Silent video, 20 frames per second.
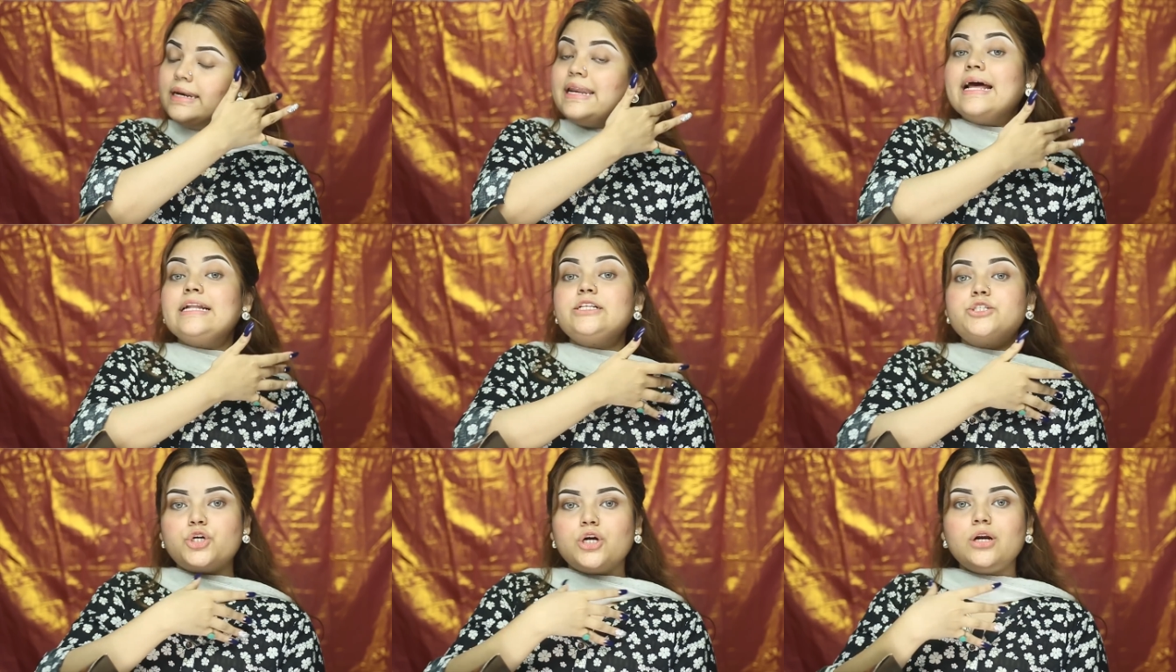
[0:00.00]

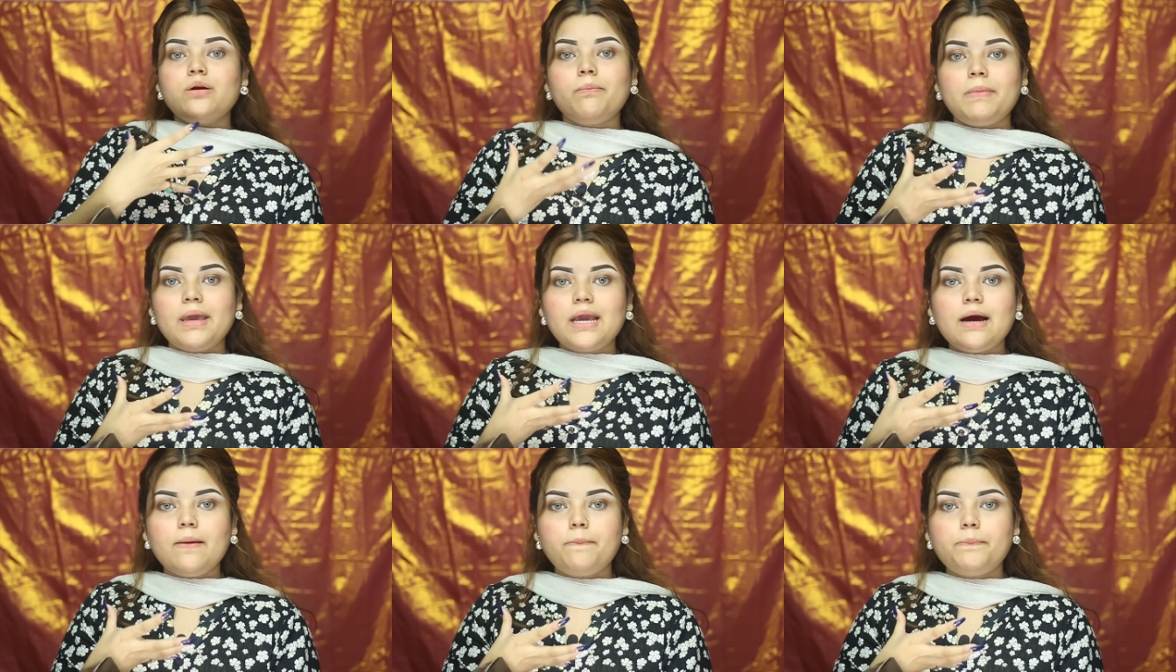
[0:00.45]
ন্যাচারাল
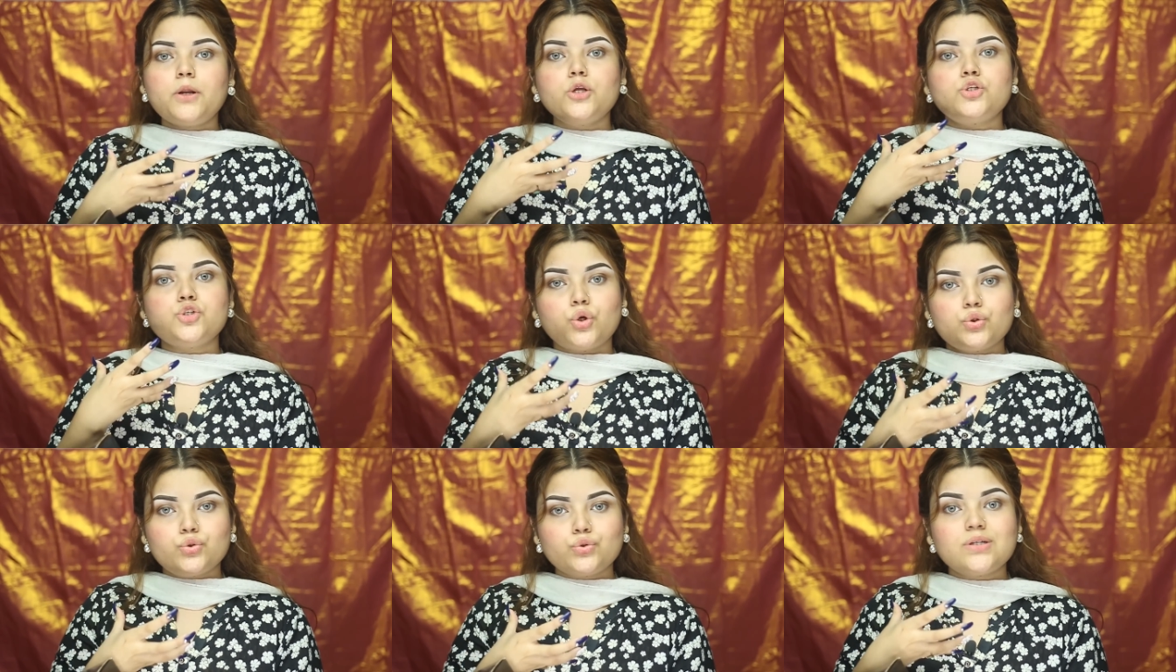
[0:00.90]
মেকআপটা
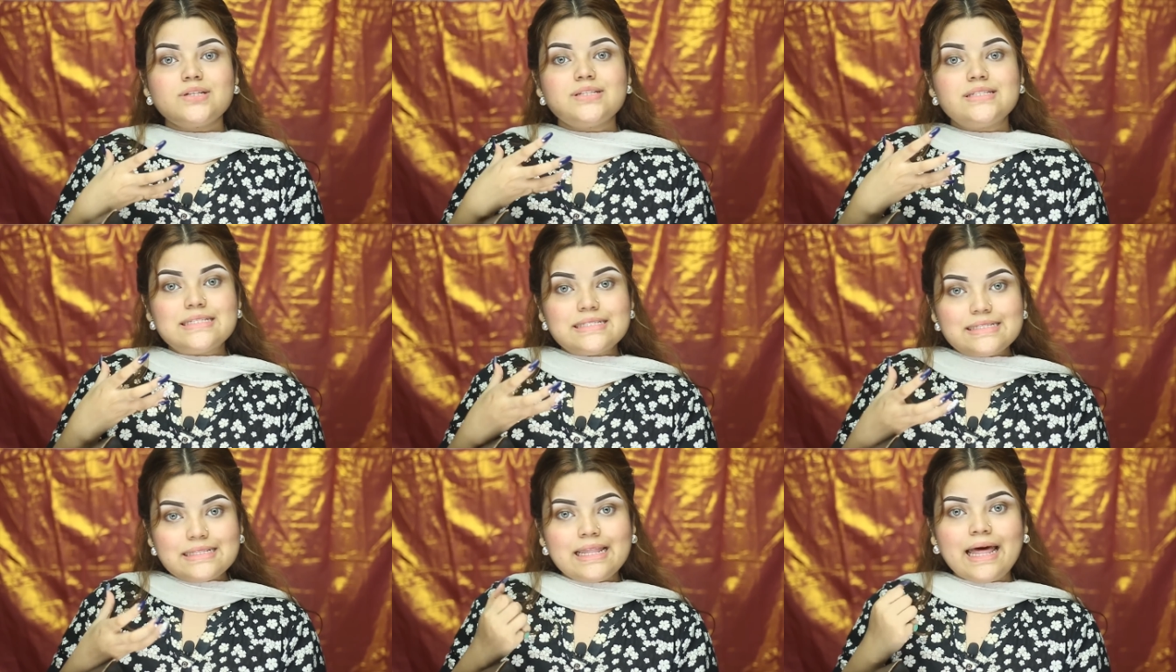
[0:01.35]
যতটা
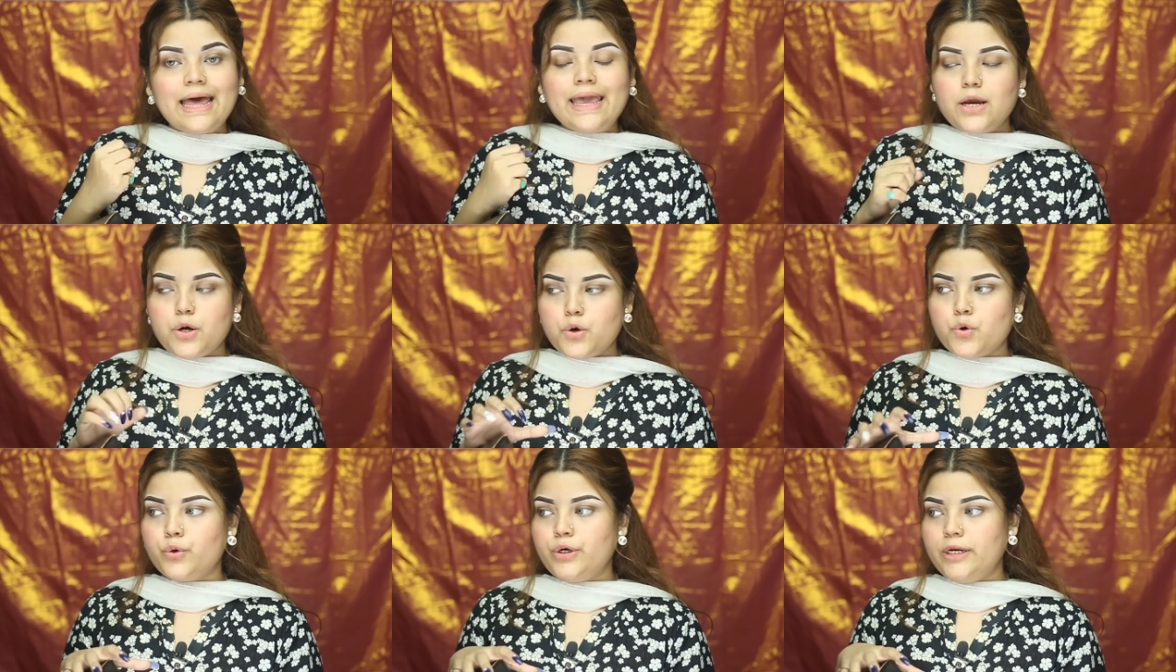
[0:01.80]

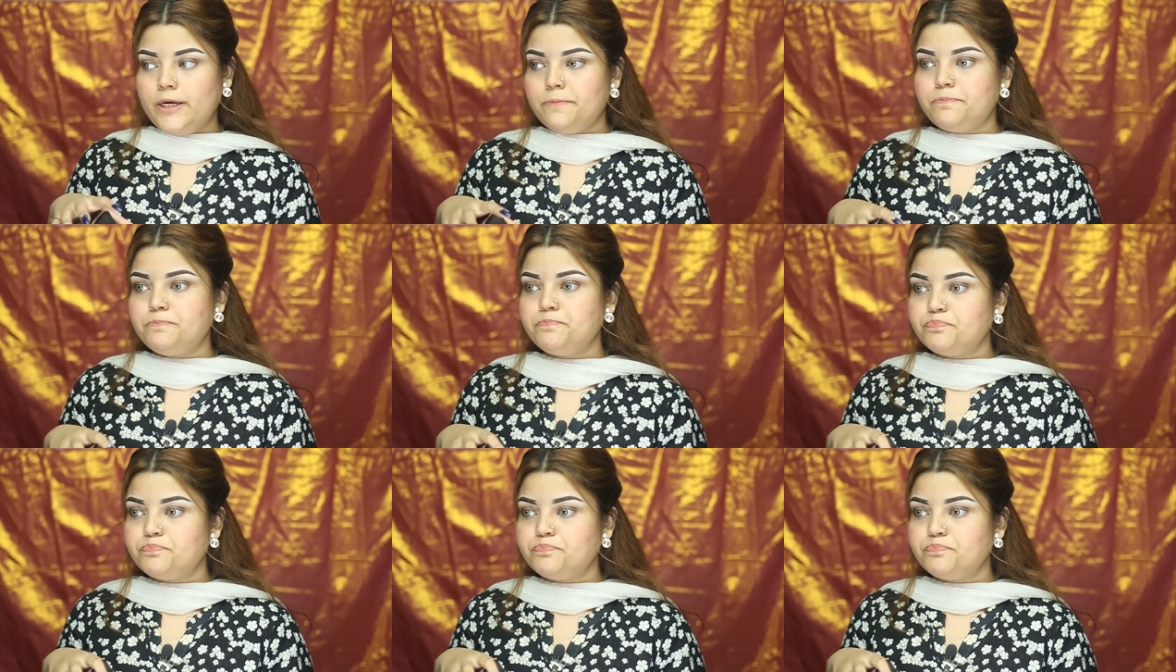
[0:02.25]
ডিসলাইক করি